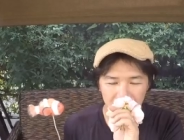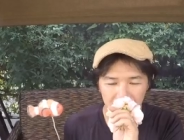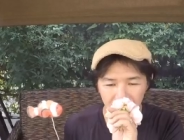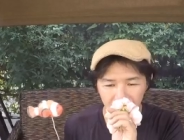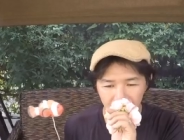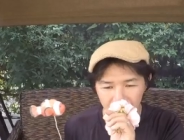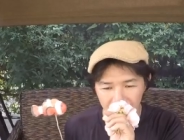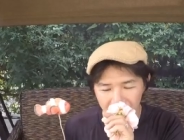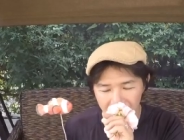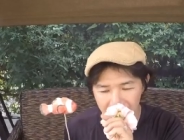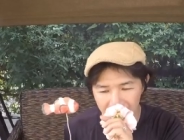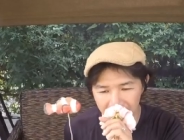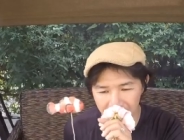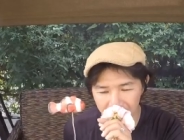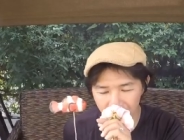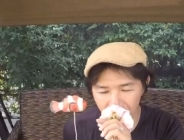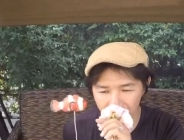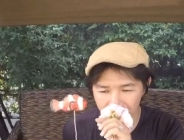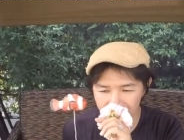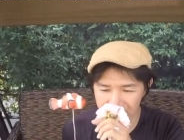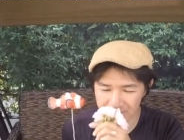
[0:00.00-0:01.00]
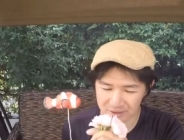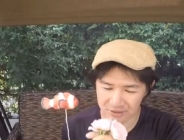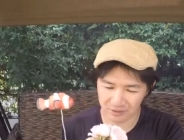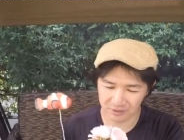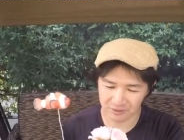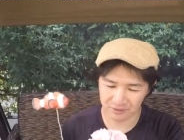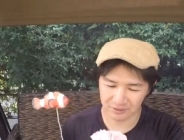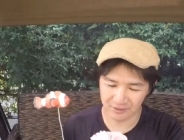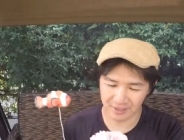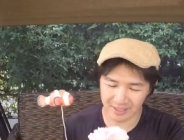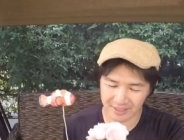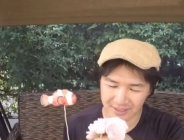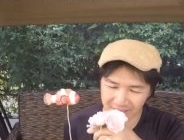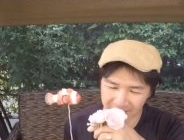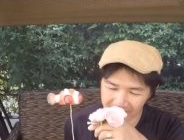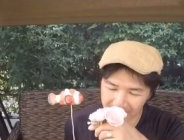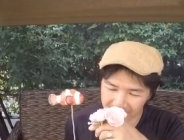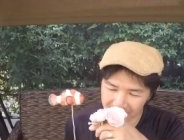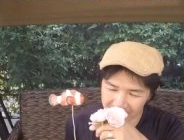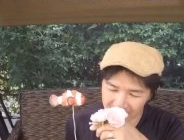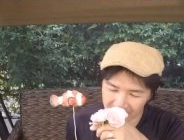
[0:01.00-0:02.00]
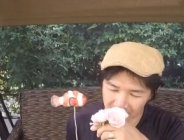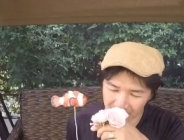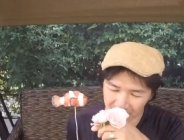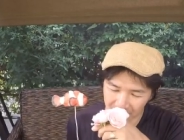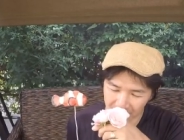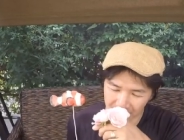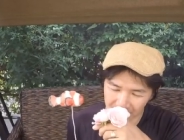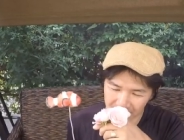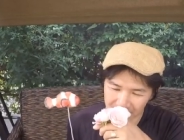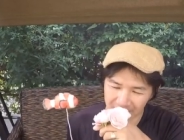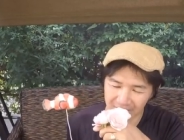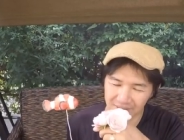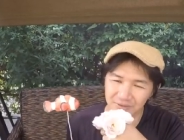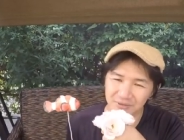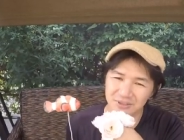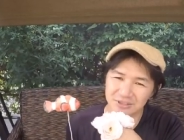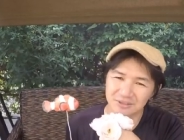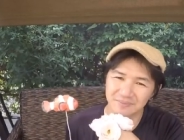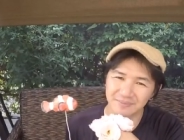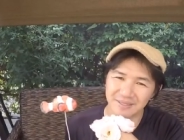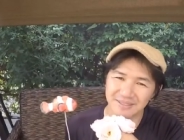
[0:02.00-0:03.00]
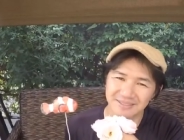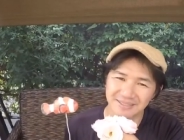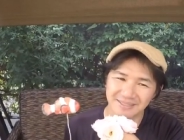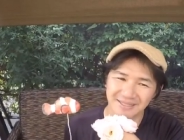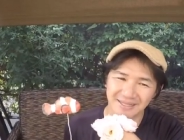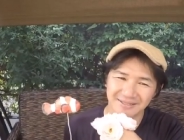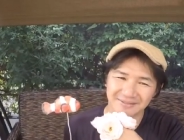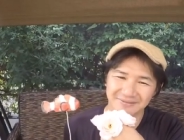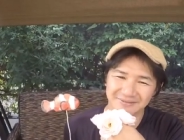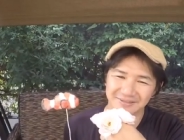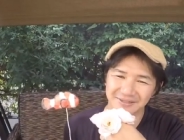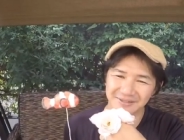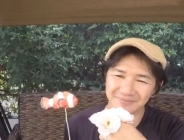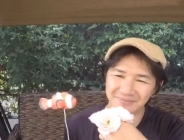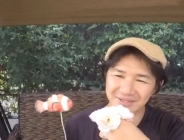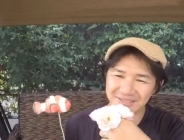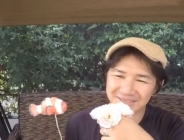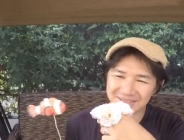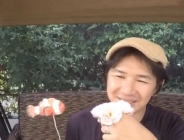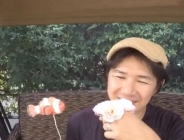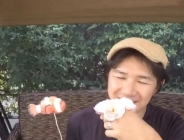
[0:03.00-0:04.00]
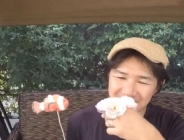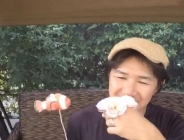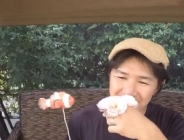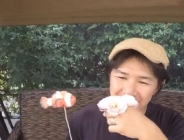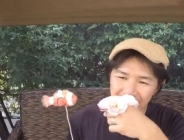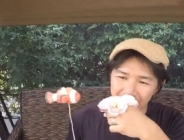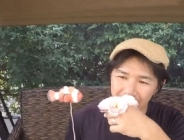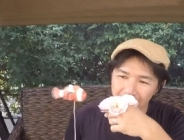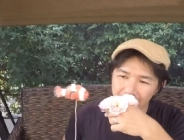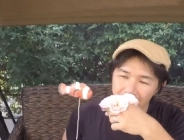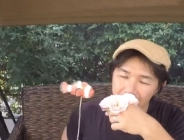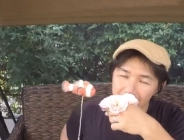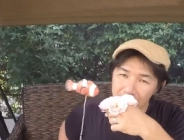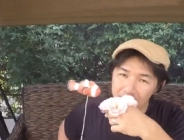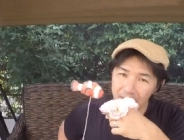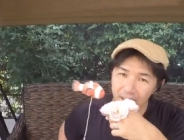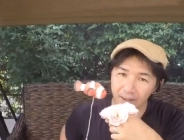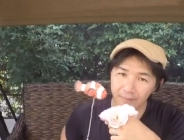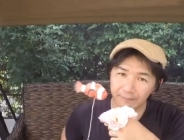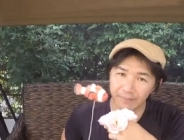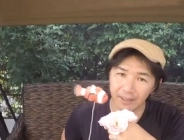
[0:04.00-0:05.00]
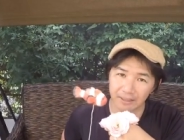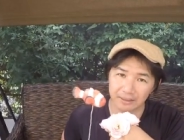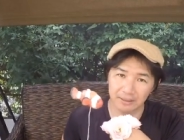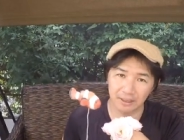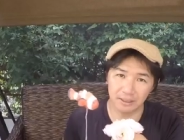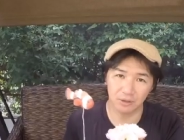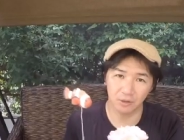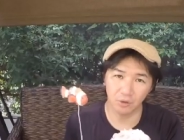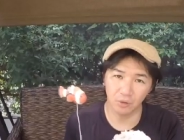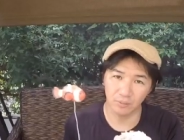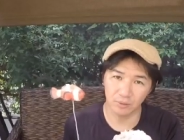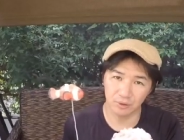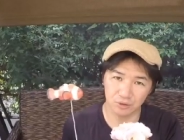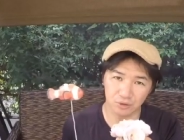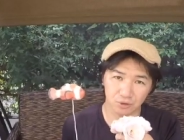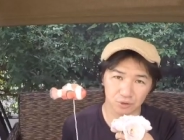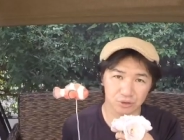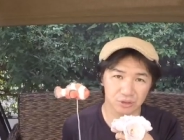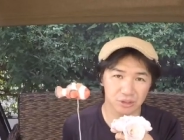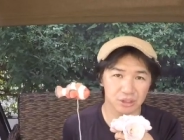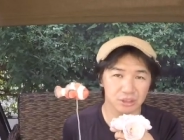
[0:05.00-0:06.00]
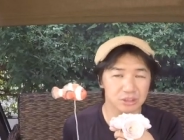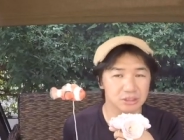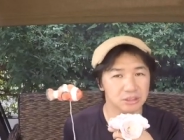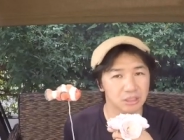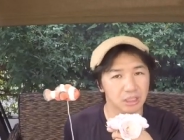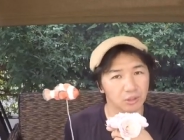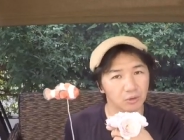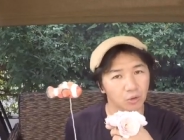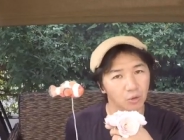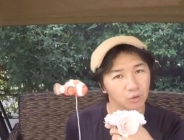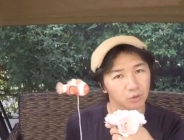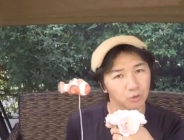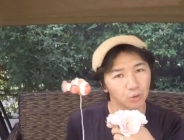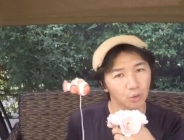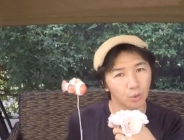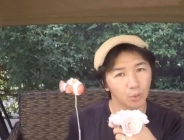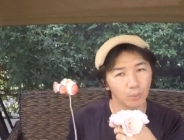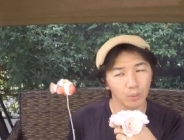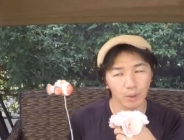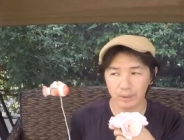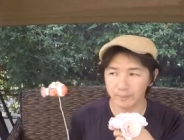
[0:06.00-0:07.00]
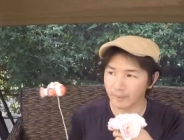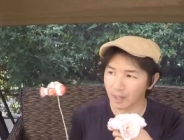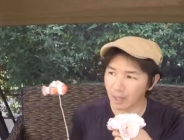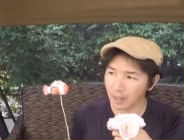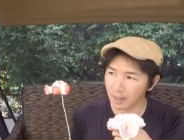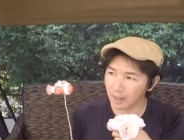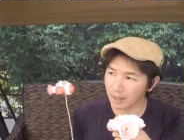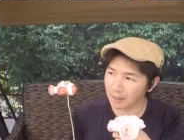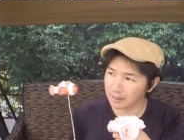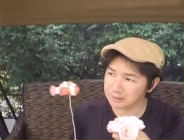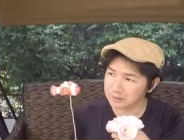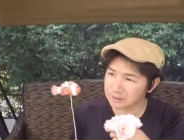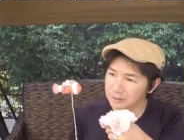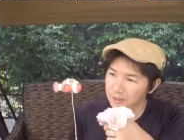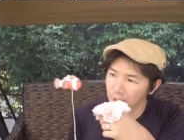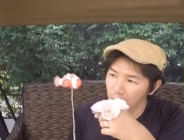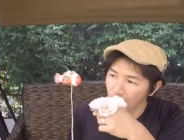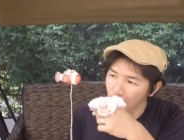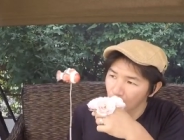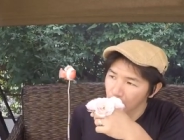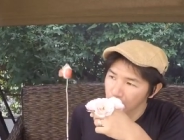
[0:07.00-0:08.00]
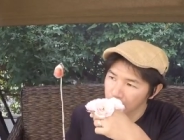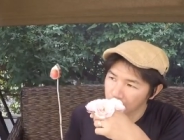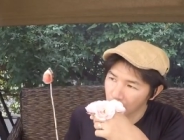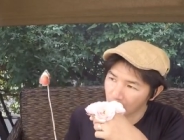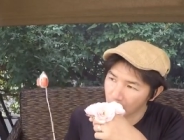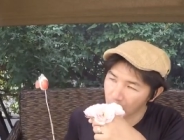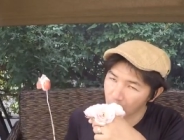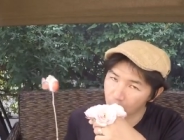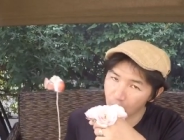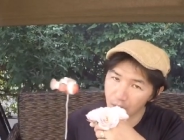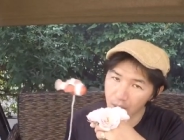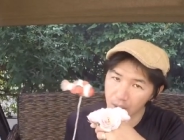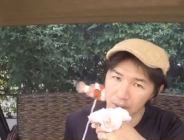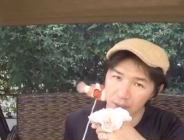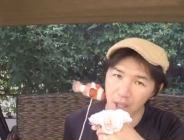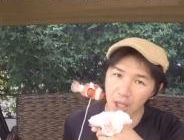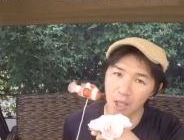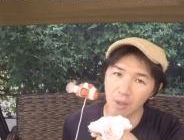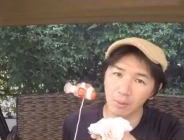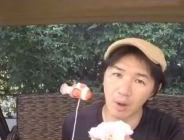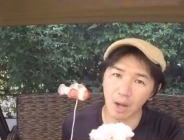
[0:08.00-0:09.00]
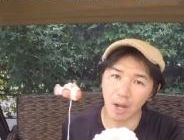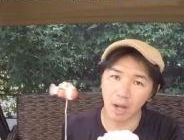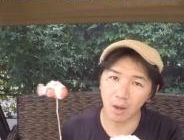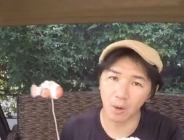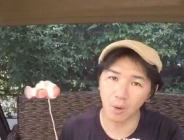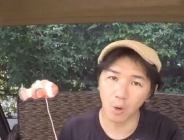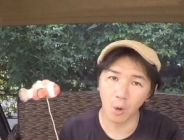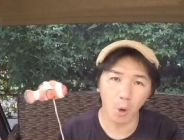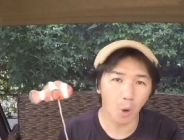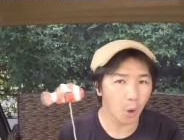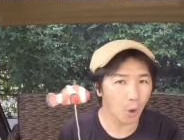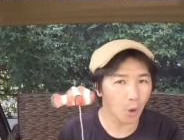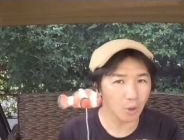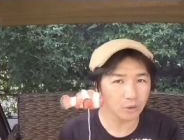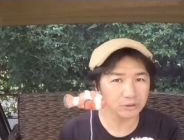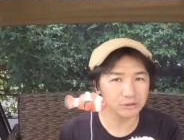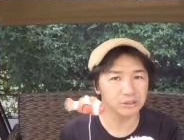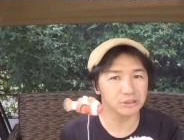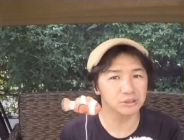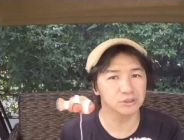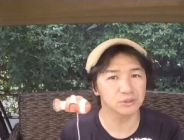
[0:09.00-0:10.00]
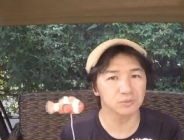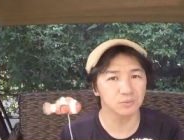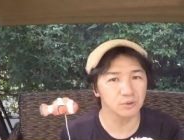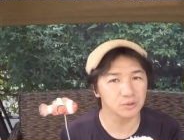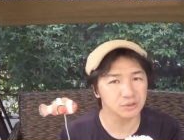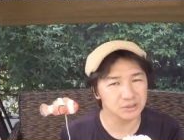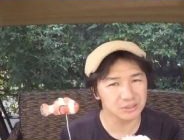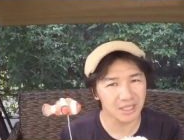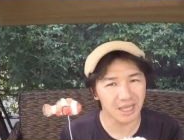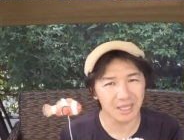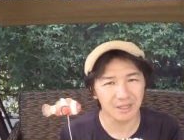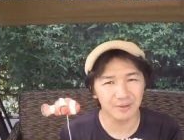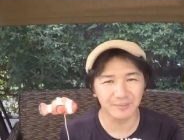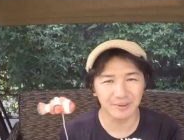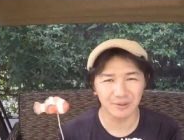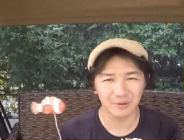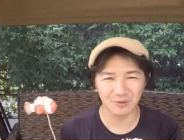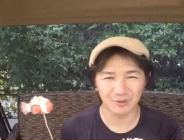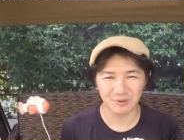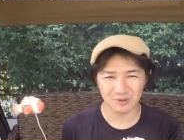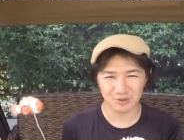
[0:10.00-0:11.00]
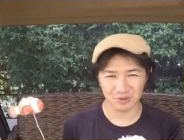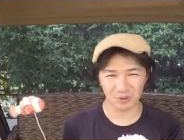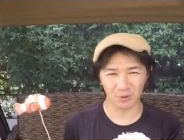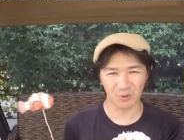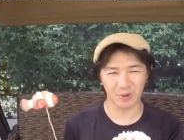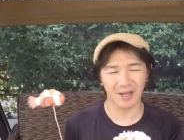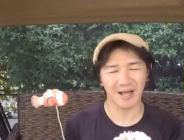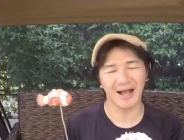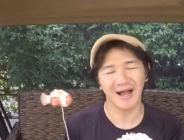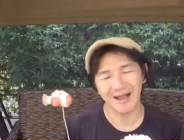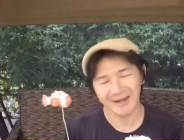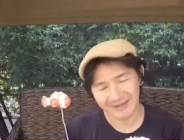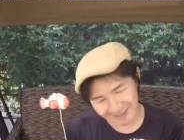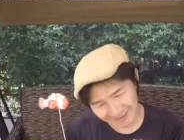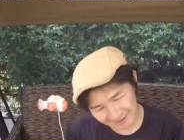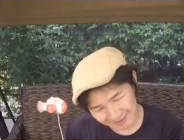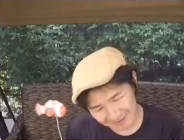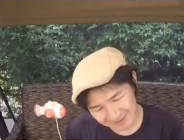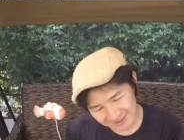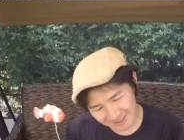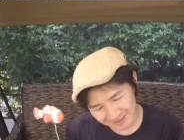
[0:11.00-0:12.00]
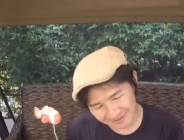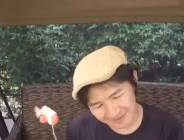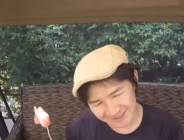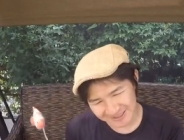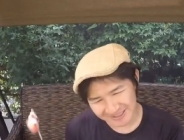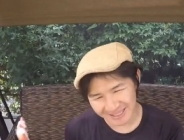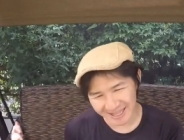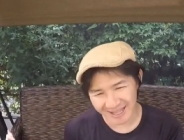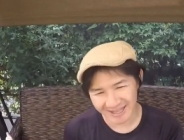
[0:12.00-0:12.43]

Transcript: のバラもちょっとだけ今日も楽しませてくれましたし頑張って今日も出勤していこうと思いますではでは本日も最後までご視聴ありがとうございました